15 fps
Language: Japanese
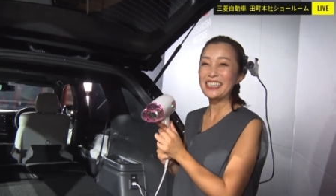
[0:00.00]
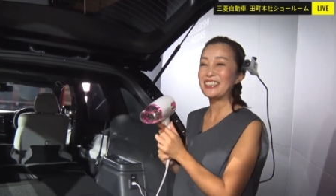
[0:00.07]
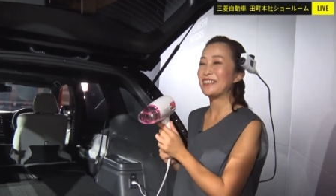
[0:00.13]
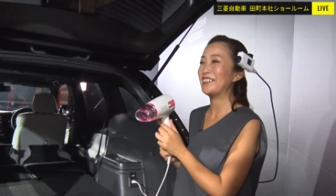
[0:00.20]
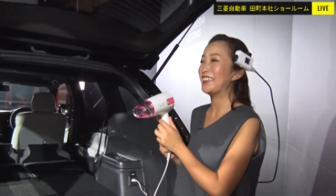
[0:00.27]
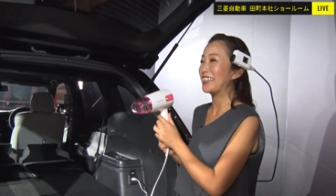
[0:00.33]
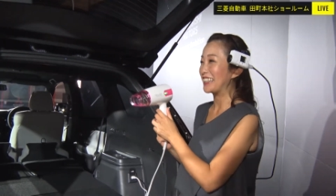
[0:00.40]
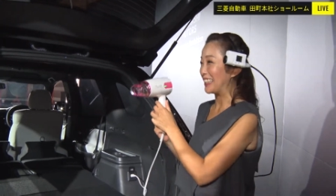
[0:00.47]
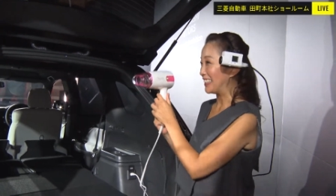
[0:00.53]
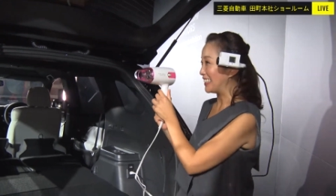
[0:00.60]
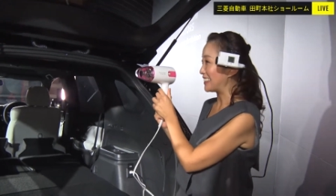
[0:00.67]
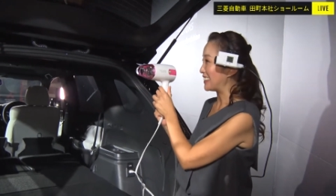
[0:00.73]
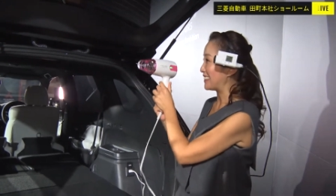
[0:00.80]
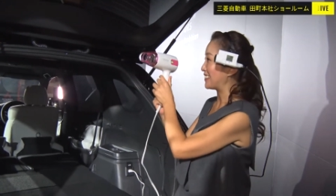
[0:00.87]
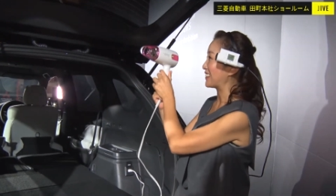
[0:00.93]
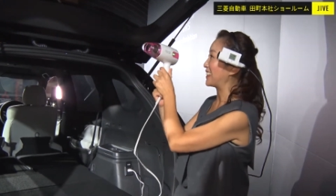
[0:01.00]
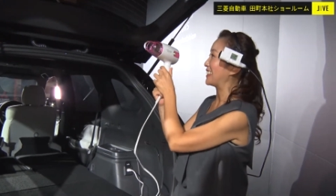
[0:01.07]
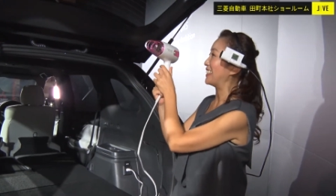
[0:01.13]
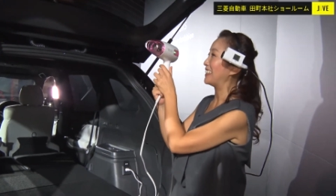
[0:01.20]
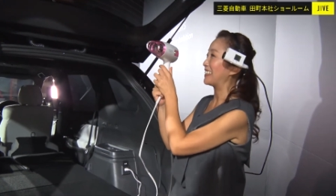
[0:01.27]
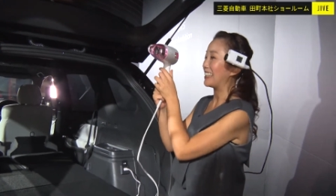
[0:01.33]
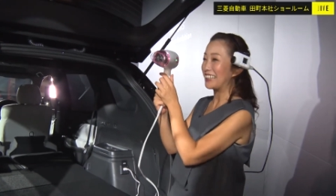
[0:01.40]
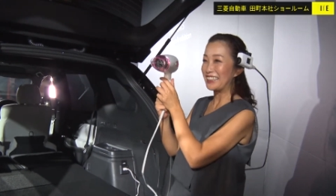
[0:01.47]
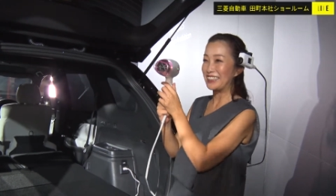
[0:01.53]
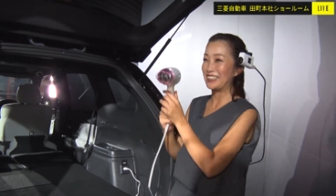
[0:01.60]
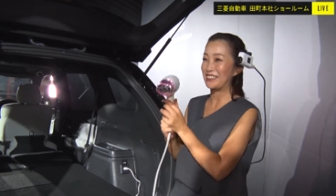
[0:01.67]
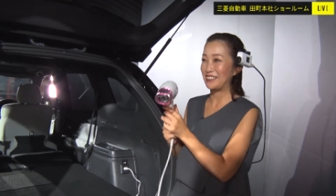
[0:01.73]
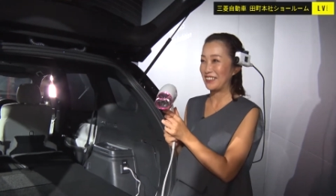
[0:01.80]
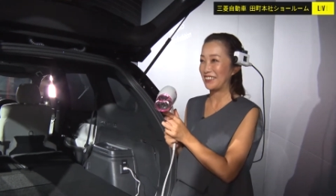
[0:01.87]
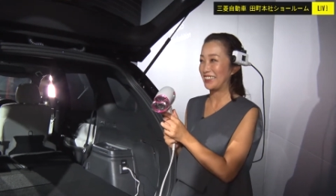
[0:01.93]
つもは開発者の方にかけて
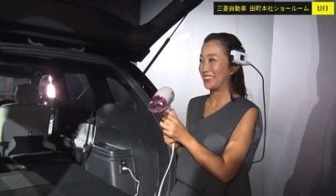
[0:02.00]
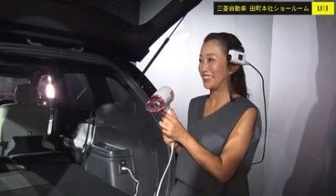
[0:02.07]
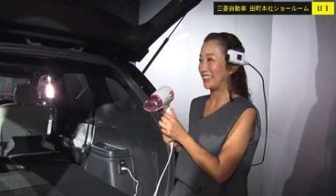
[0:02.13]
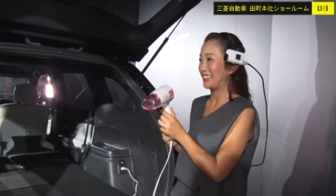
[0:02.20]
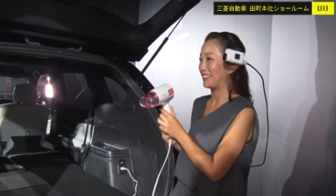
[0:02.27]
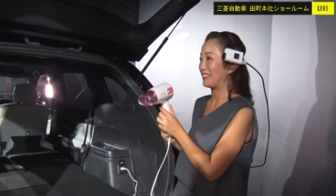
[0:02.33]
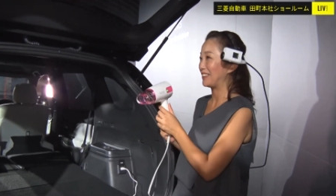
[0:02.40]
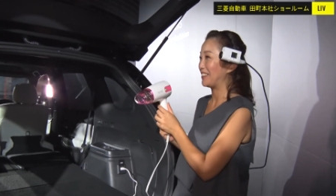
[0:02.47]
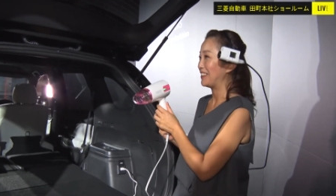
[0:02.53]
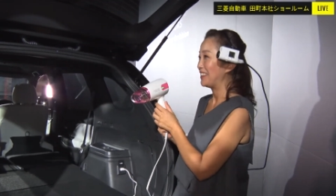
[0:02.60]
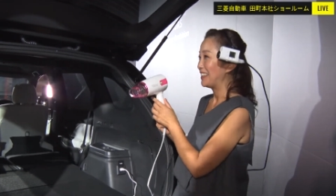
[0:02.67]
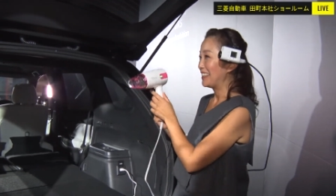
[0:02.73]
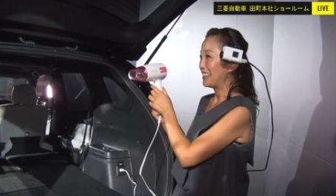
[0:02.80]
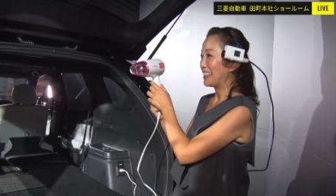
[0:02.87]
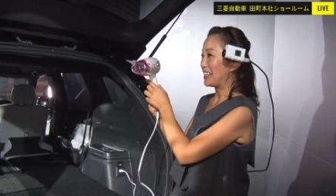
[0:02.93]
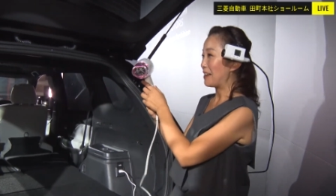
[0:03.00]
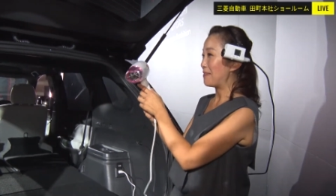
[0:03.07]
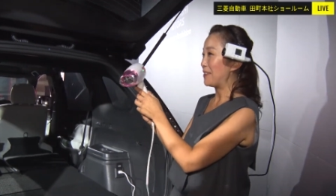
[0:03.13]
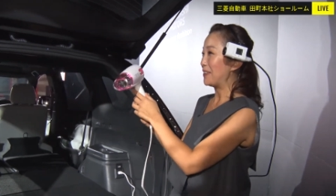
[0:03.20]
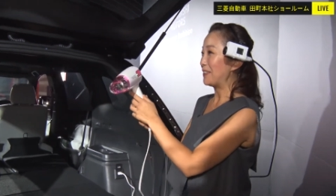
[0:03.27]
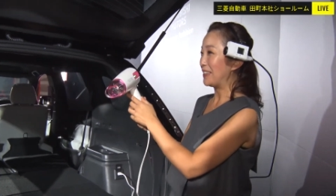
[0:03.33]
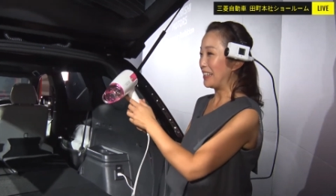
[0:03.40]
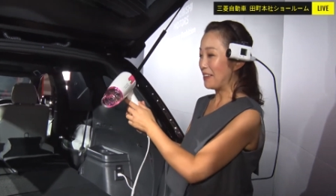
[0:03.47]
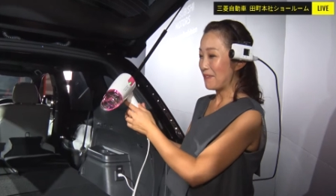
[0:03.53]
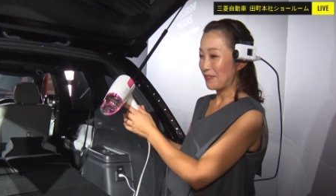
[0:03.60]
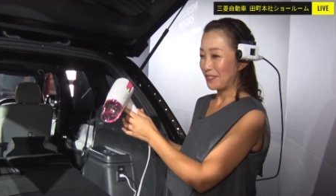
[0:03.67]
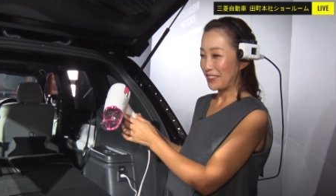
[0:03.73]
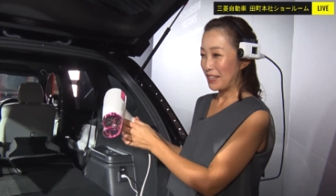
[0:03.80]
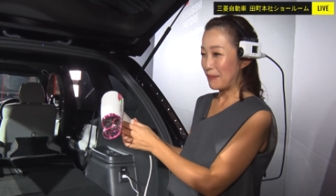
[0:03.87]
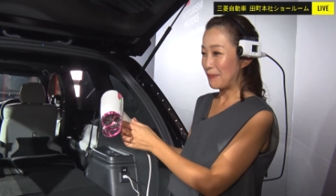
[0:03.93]
しまうんですけれども、髪をね
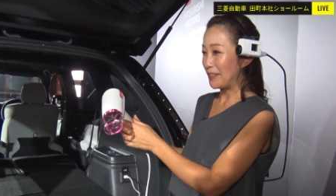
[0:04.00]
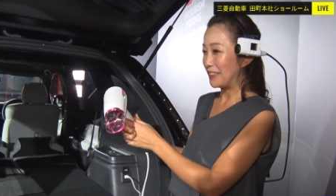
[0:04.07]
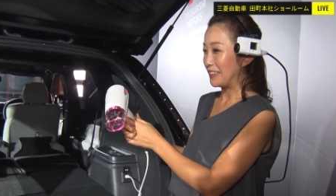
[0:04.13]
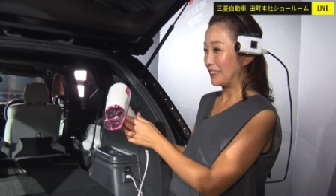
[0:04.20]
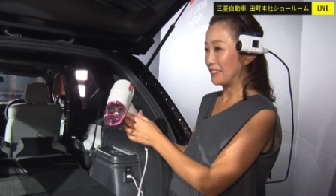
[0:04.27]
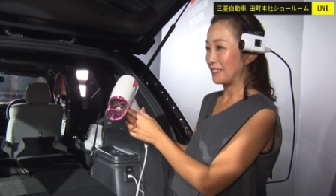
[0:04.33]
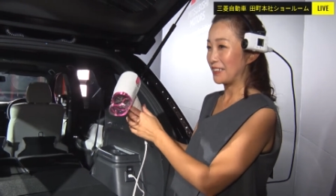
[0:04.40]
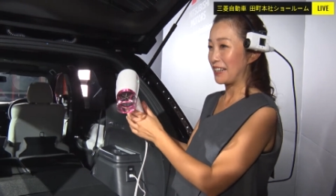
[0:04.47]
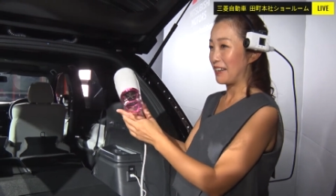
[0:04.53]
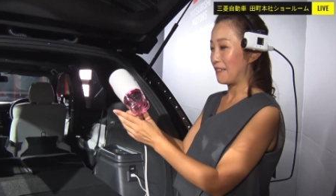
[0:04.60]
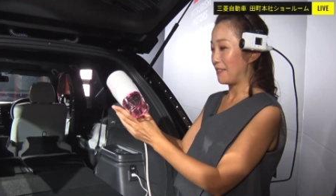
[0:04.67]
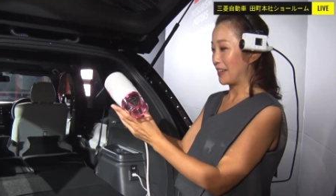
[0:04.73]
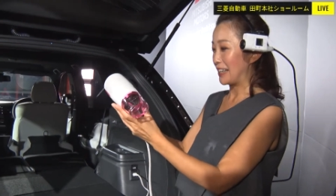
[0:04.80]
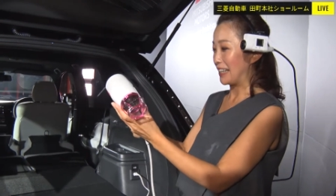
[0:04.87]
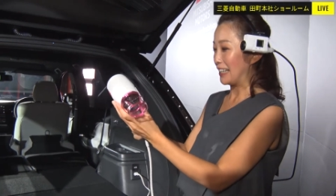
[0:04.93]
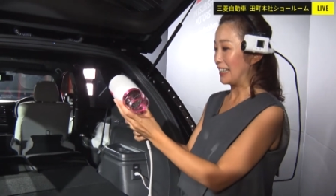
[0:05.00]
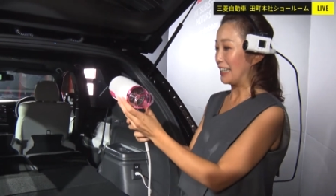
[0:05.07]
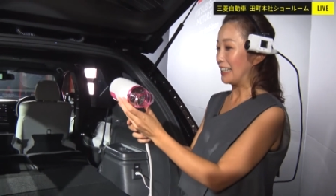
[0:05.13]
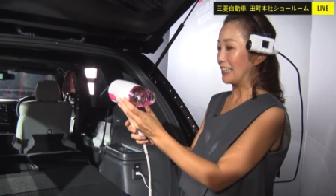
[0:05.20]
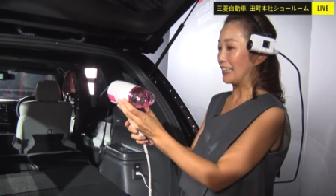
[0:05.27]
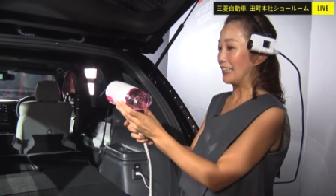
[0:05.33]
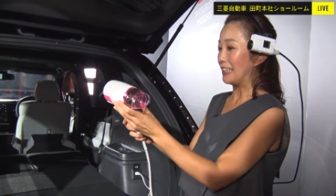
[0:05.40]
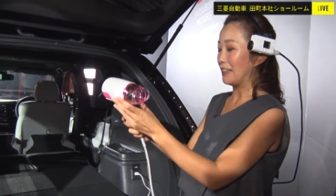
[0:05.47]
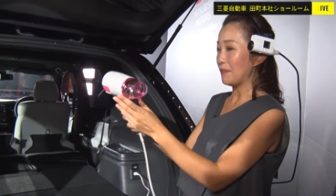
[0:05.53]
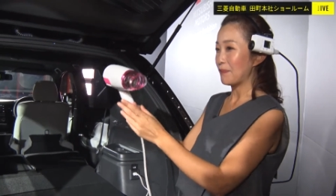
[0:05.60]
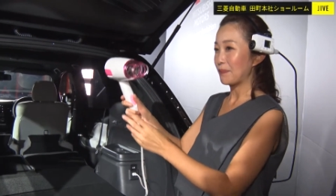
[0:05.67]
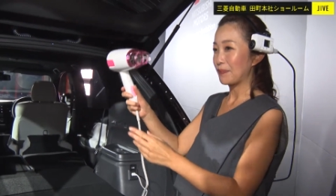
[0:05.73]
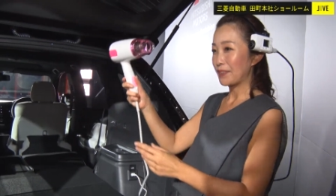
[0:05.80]
なびいてるのがわからないかな。